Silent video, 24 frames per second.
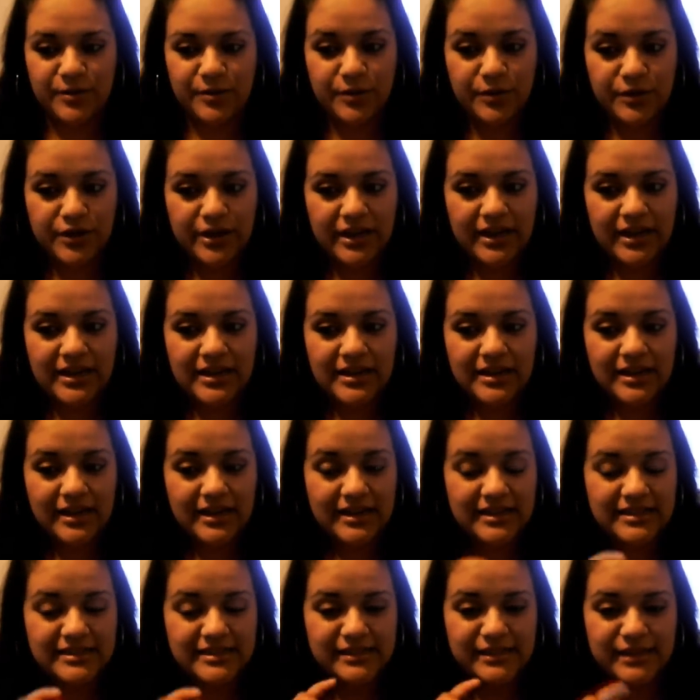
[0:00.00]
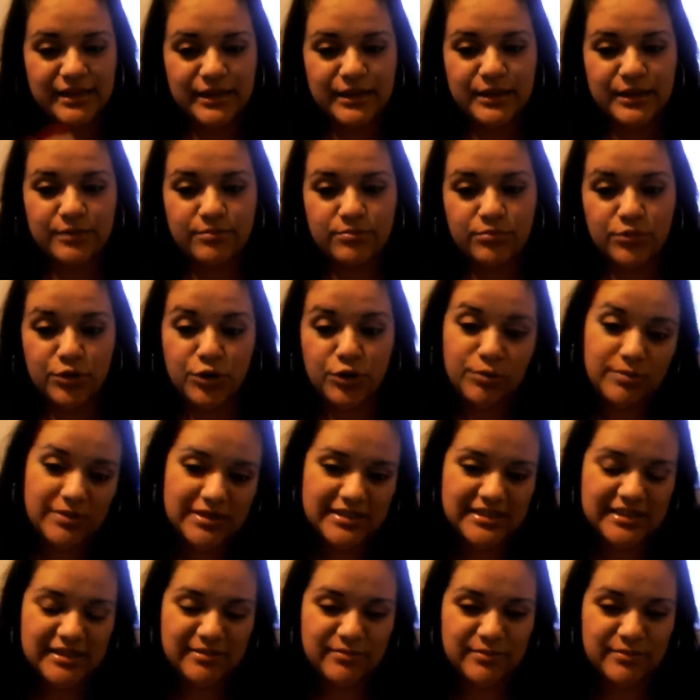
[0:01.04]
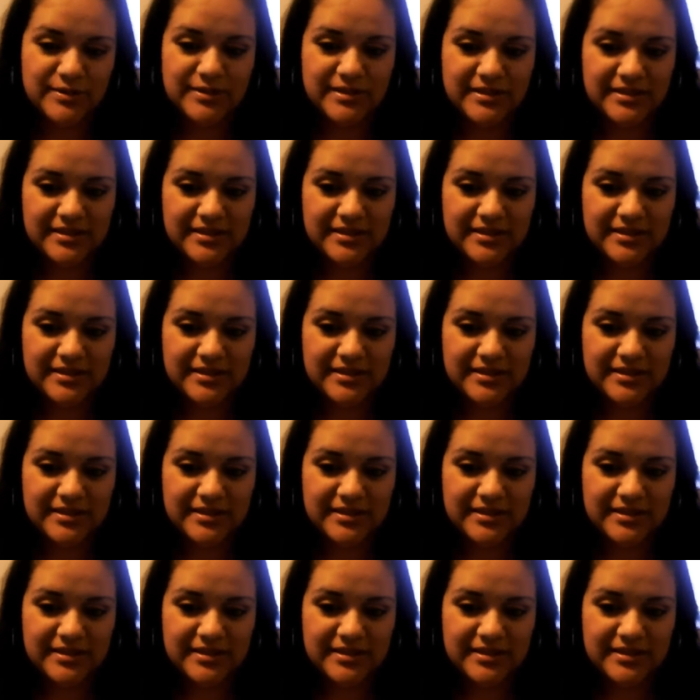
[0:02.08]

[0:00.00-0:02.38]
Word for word: ok así que comencemos